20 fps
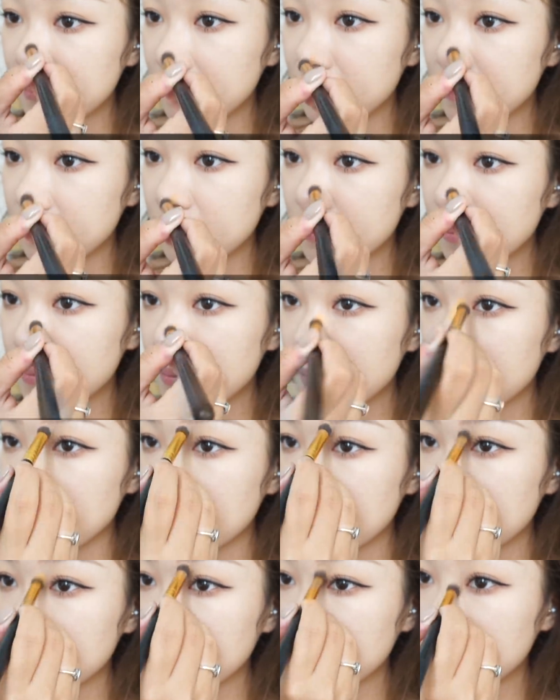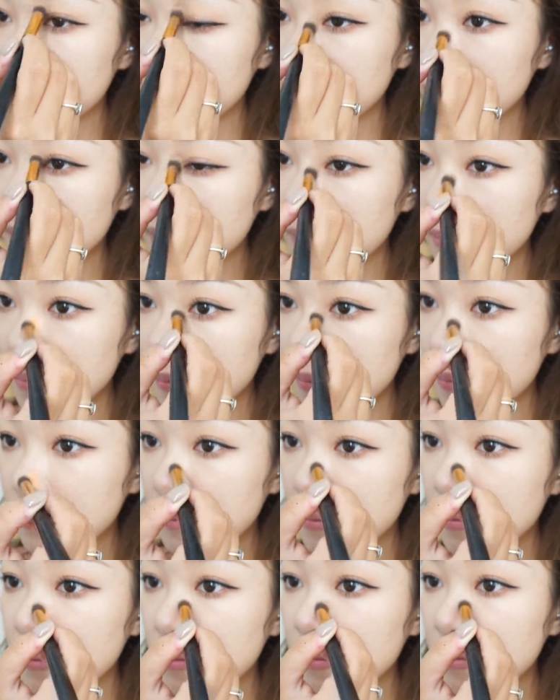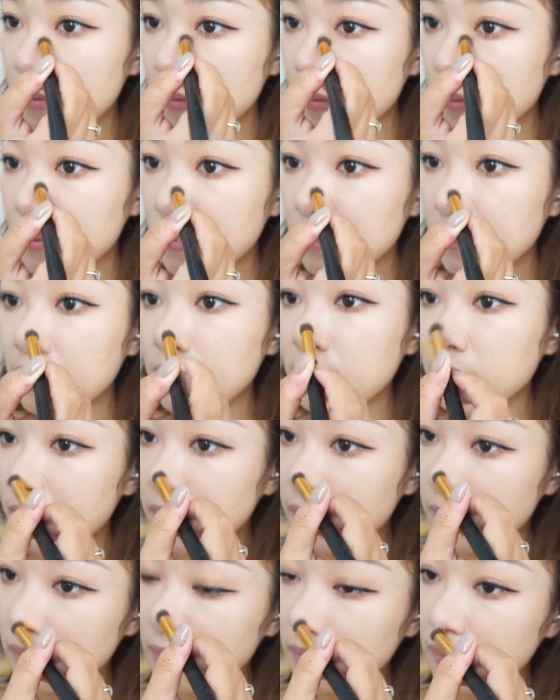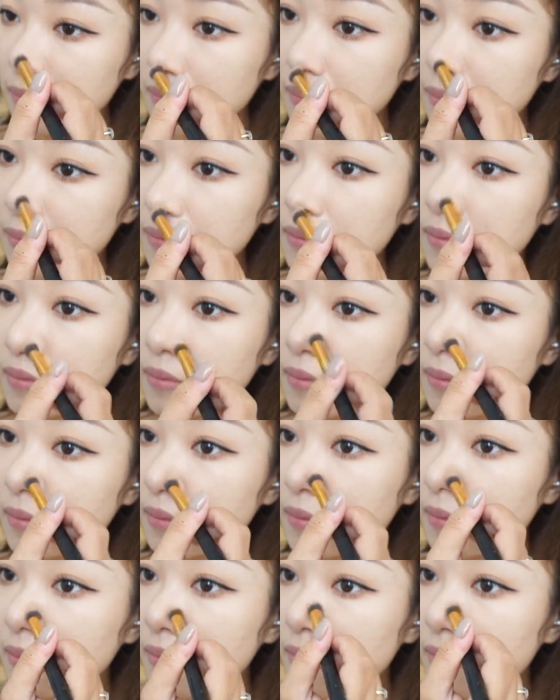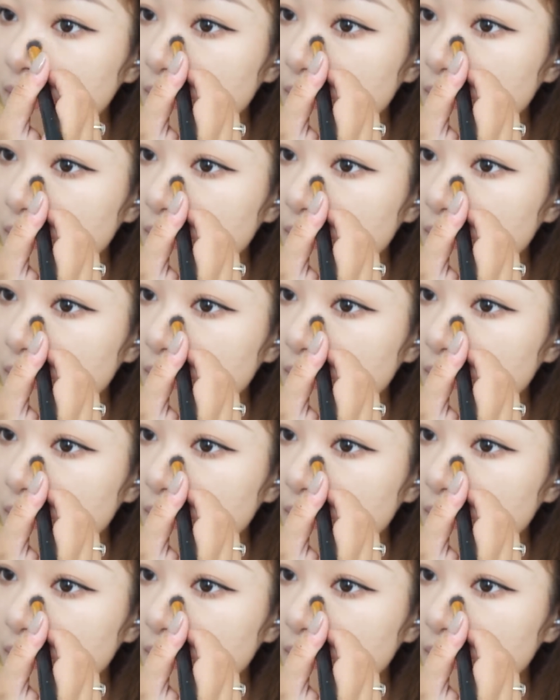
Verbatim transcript: gương mặt được thon gọn và trông có chiều sâu hơn. Và bây giờ